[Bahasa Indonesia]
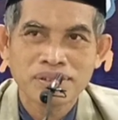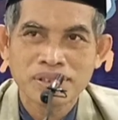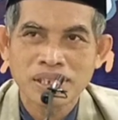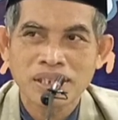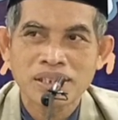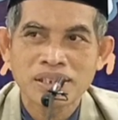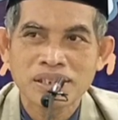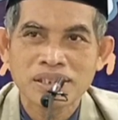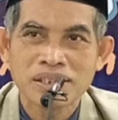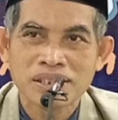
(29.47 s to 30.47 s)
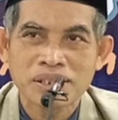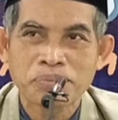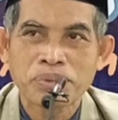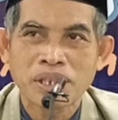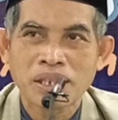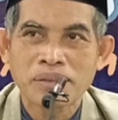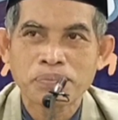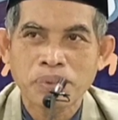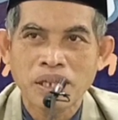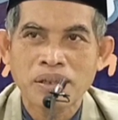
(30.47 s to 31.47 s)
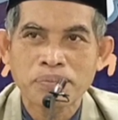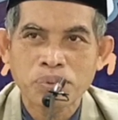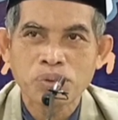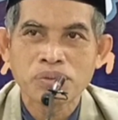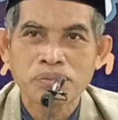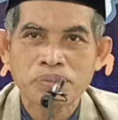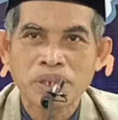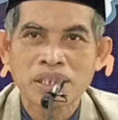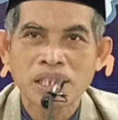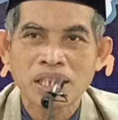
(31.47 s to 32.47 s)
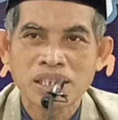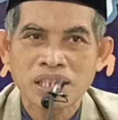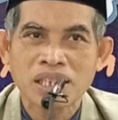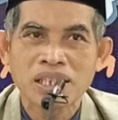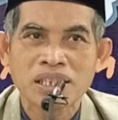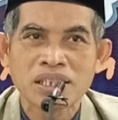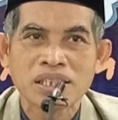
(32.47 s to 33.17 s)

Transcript: Ya, seberapa pun banyaknya